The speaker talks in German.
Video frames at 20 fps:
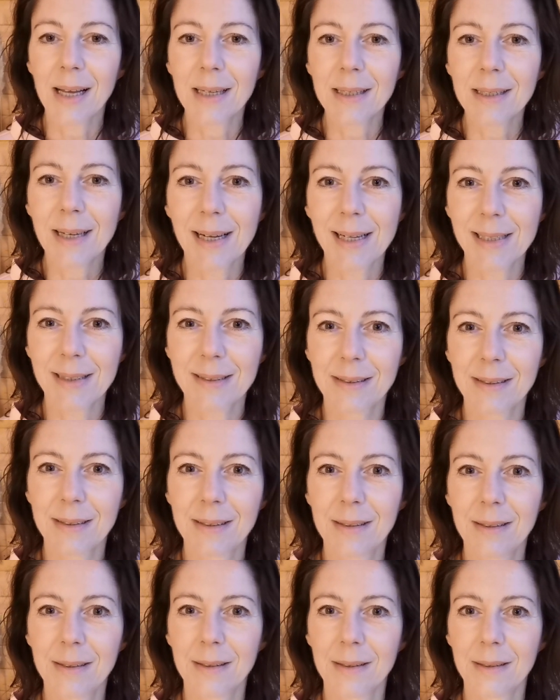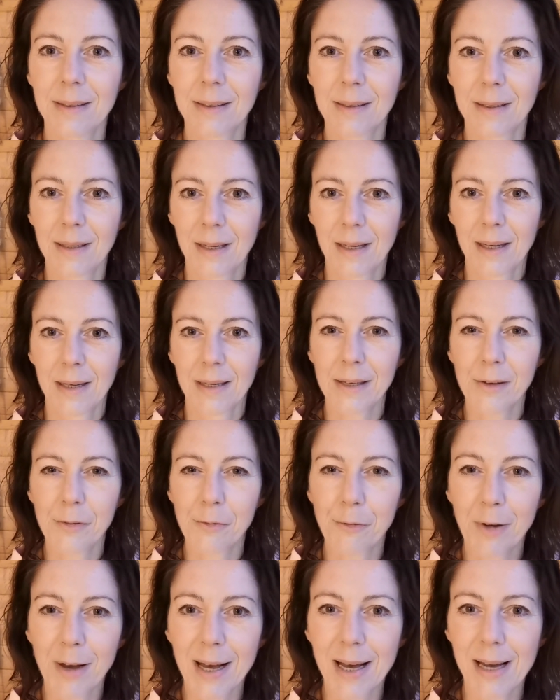anhaltende
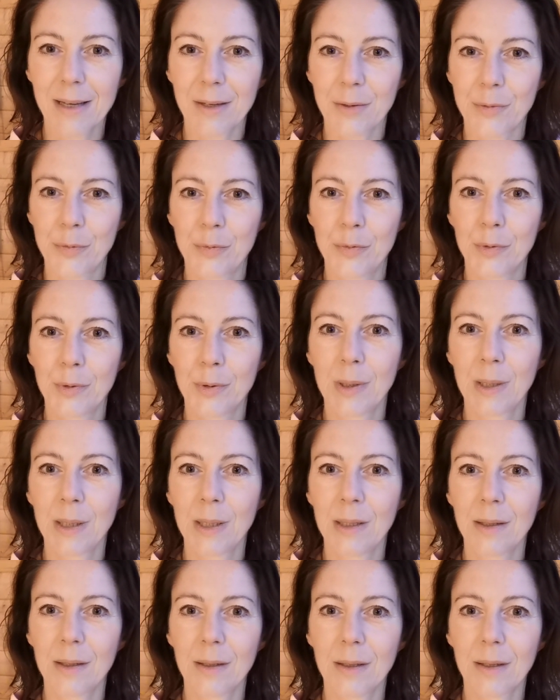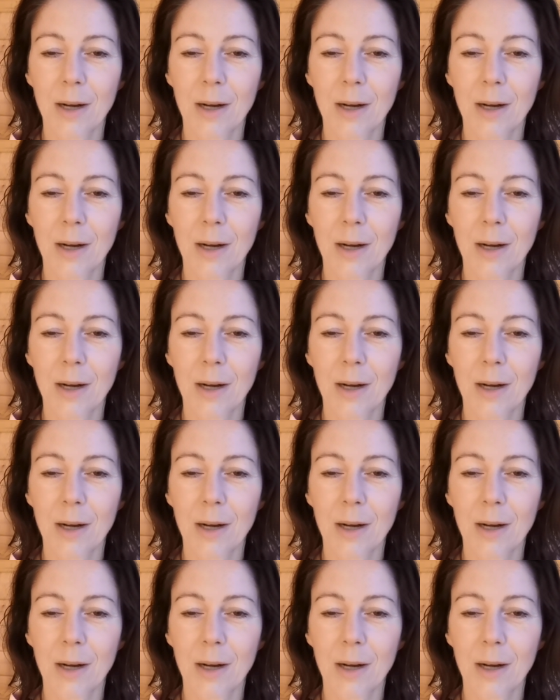Gefahrgefühl